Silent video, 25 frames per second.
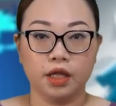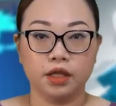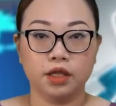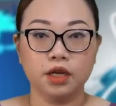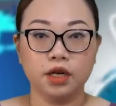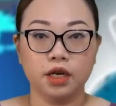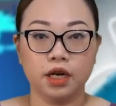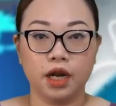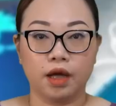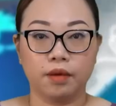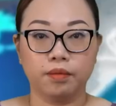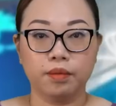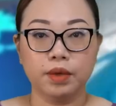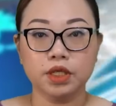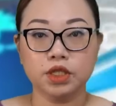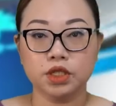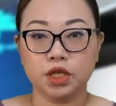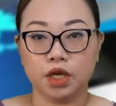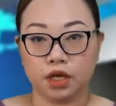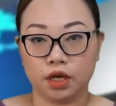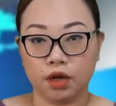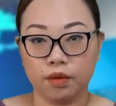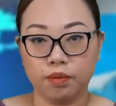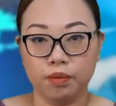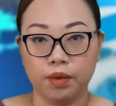tức là mức
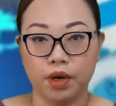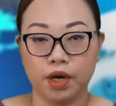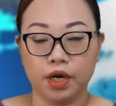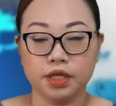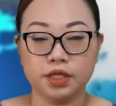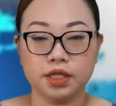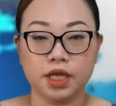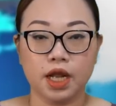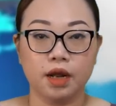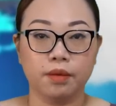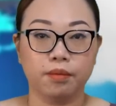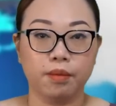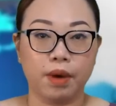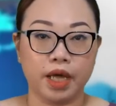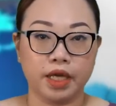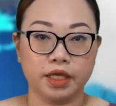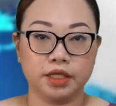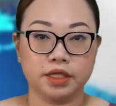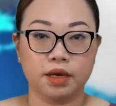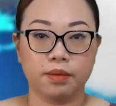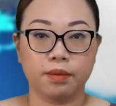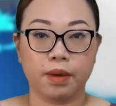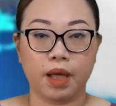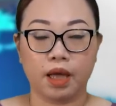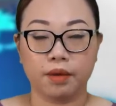trợ cấp mới sẽ là
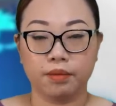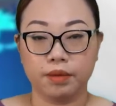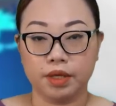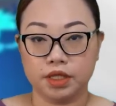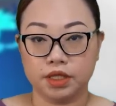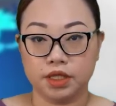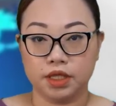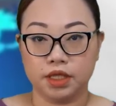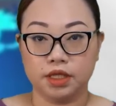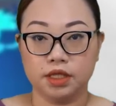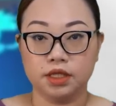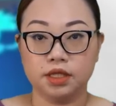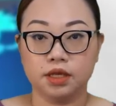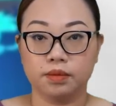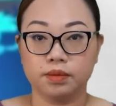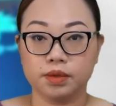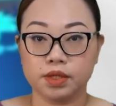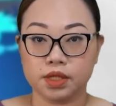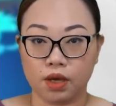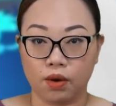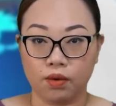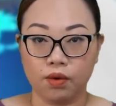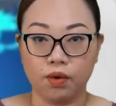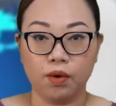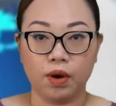
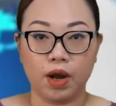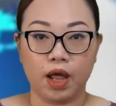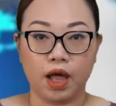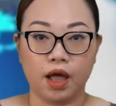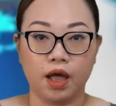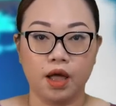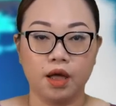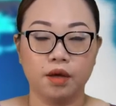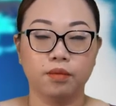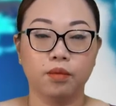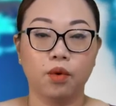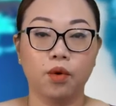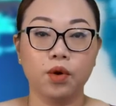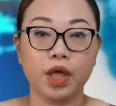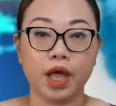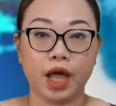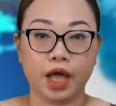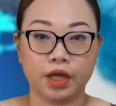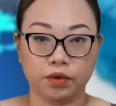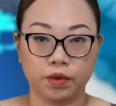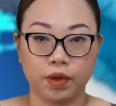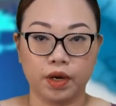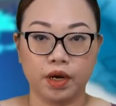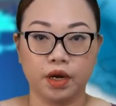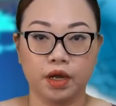729.6 đô la mỗi
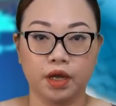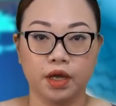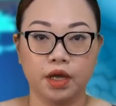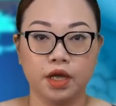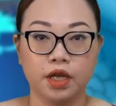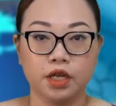2 tuần.